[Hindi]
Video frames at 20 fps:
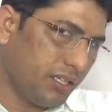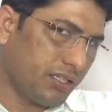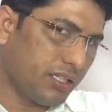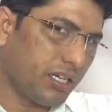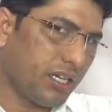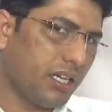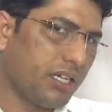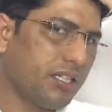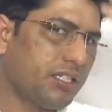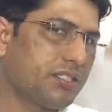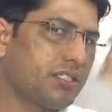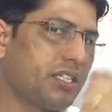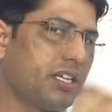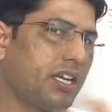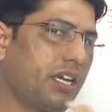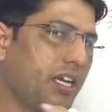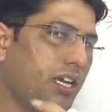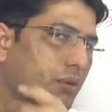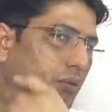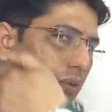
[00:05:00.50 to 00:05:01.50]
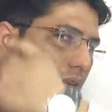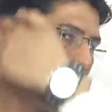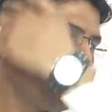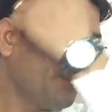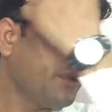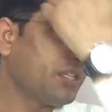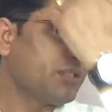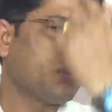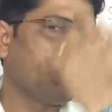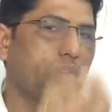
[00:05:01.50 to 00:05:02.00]
इतना हिस्सा है वो
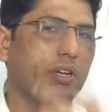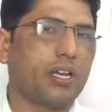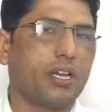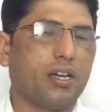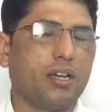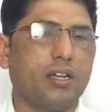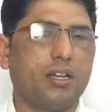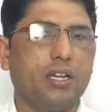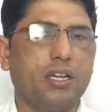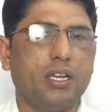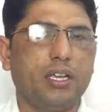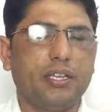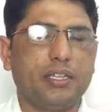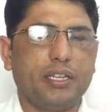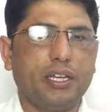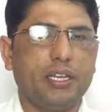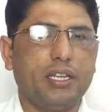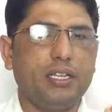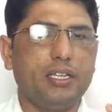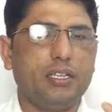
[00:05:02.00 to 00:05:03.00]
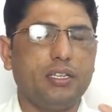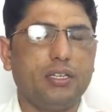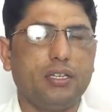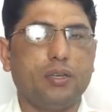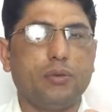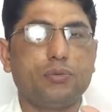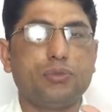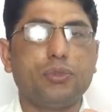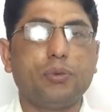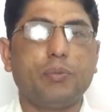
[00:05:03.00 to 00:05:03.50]
डैमेज हो गया यानी
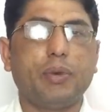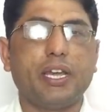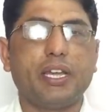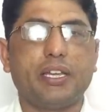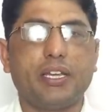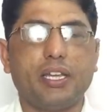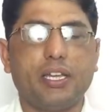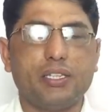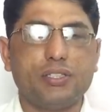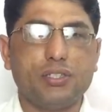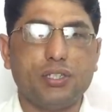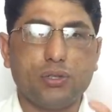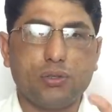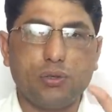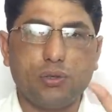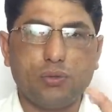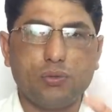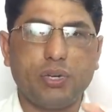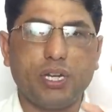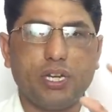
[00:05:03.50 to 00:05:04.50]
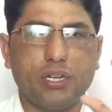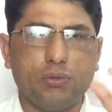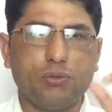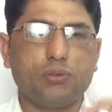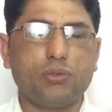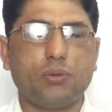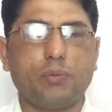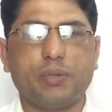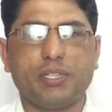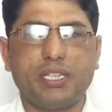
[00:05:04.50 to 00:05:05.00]
जो माइग्रेन जिनको हुआ ना
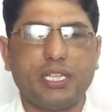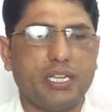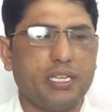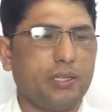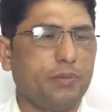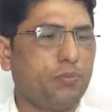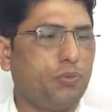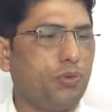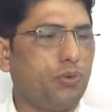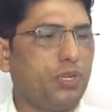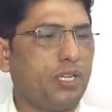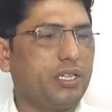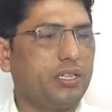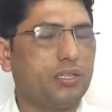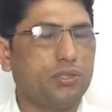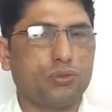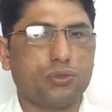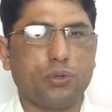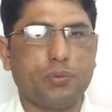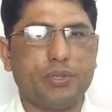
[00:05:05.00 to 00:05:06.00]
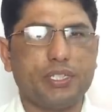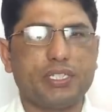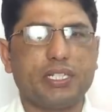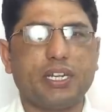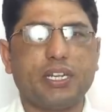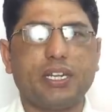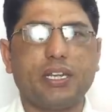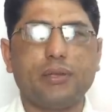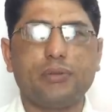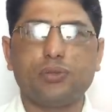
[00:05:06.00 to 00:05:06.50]
उनको पता है कि पूरे चौबीस
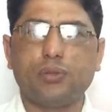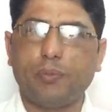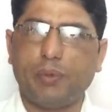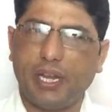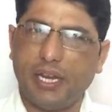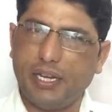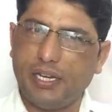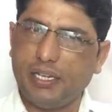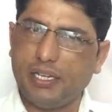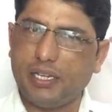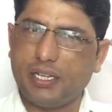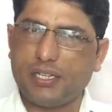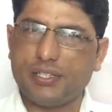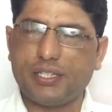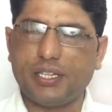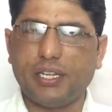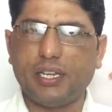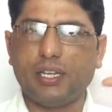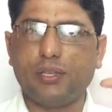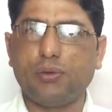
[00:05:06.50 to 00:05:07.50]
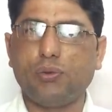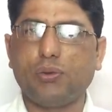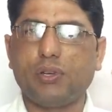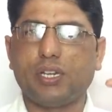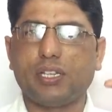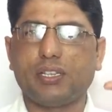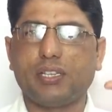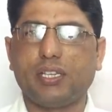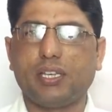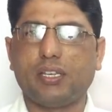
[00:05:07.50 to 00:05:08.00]
घंटे जो माइंड की नसें ना यूँ
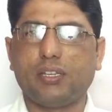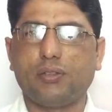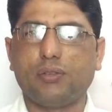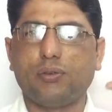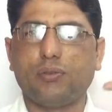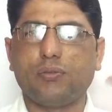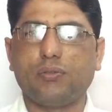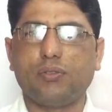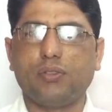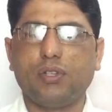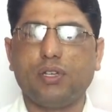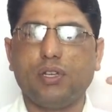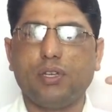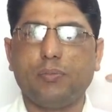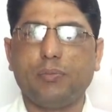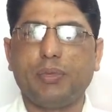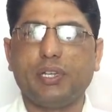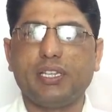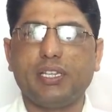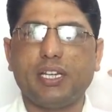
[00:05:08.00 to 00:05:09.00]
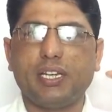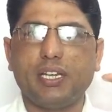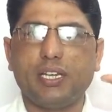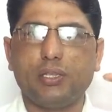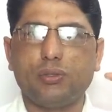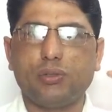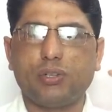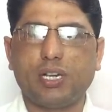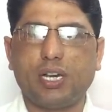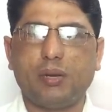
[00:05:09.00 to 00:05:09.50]
करती हैं यूँ बंदा
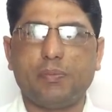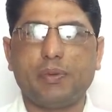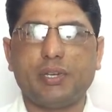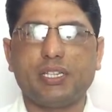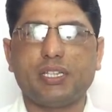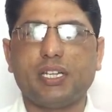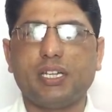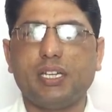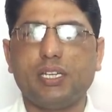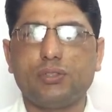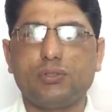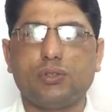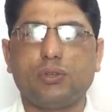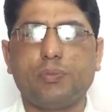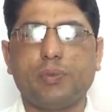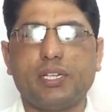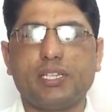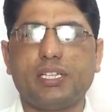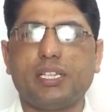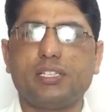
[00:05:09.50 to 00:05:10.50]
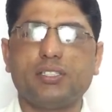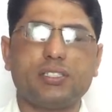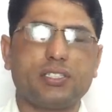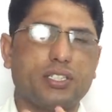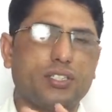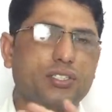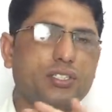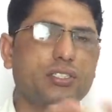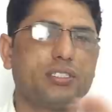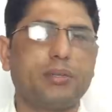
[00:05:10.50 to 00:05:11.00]
नहीं तो खा पाता नहीं सो पाता
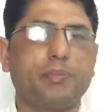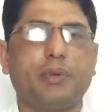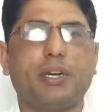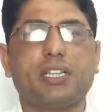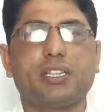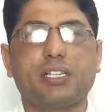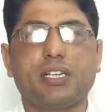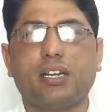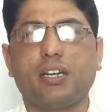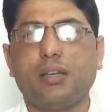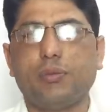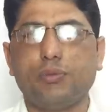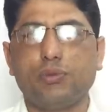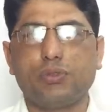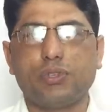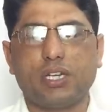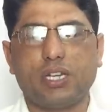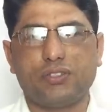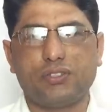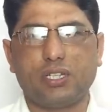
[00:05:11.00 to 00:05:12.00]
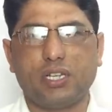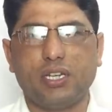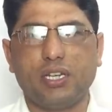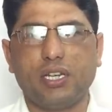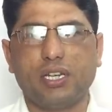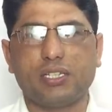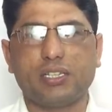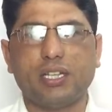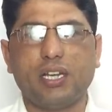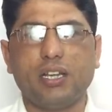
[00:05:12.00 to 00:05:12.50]
किसी से बात करना भी उनका अच्छा नहीं
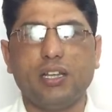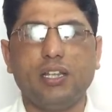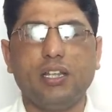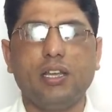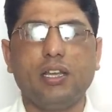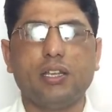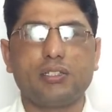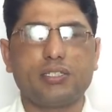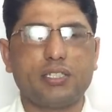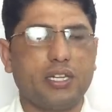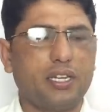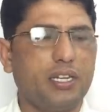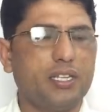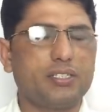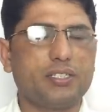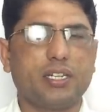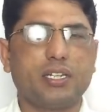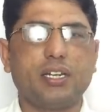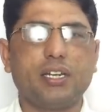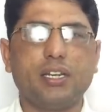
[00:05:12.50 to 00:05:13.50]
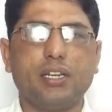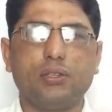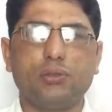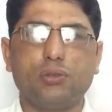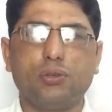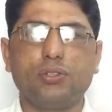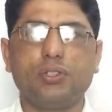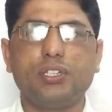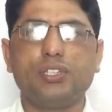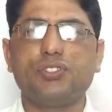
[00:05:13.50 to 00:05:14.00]
लगता संडे सैटरडे
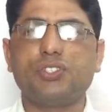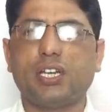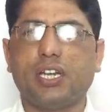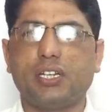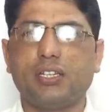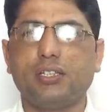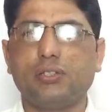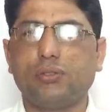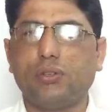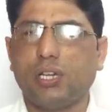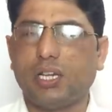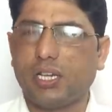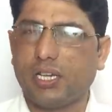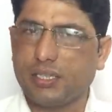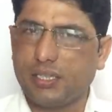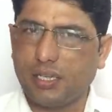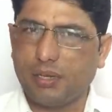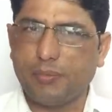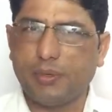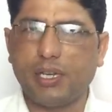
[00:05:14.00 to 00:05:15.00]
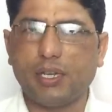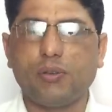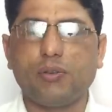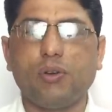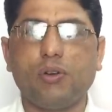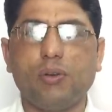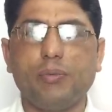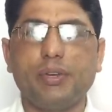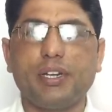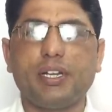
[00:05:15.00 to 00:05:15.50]
दो दिन चार दिन तो लगातार मैंने
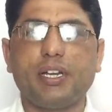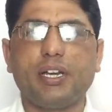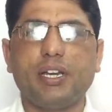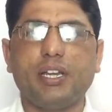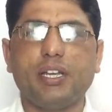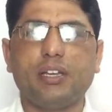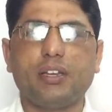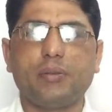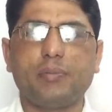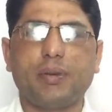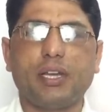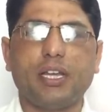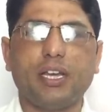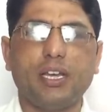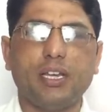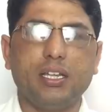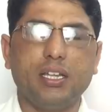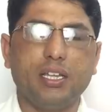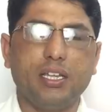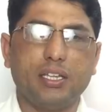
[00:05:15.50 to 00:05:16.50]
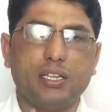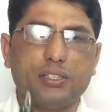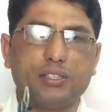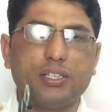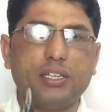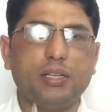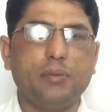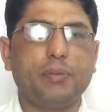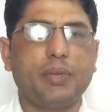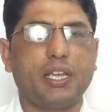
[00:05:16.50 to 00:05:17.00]
कॉल भी अटेंड नहीं कर पाया
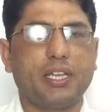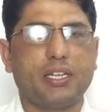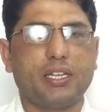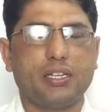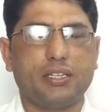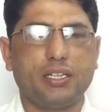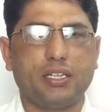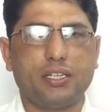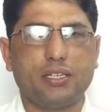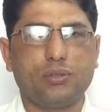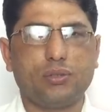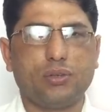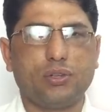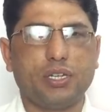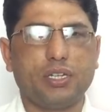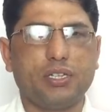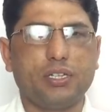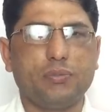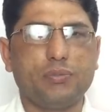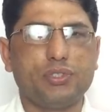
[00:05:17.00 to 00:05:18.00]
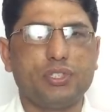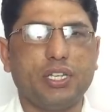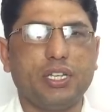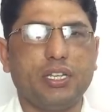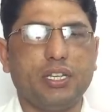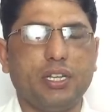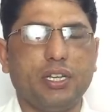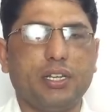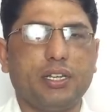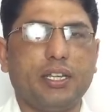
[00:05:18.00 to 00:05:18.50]
इतनी भयंकर दिक्कत हो गई थी मुझे
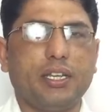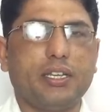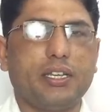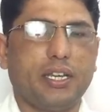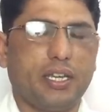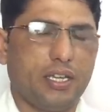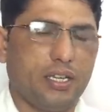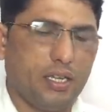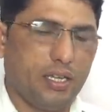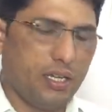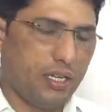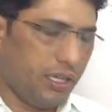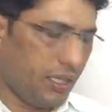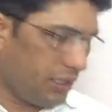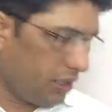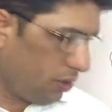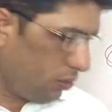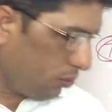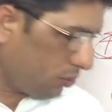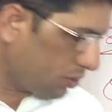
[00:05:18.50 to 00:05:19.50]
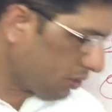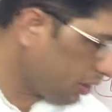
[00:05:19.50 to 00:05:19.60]
ठीक है लेकिन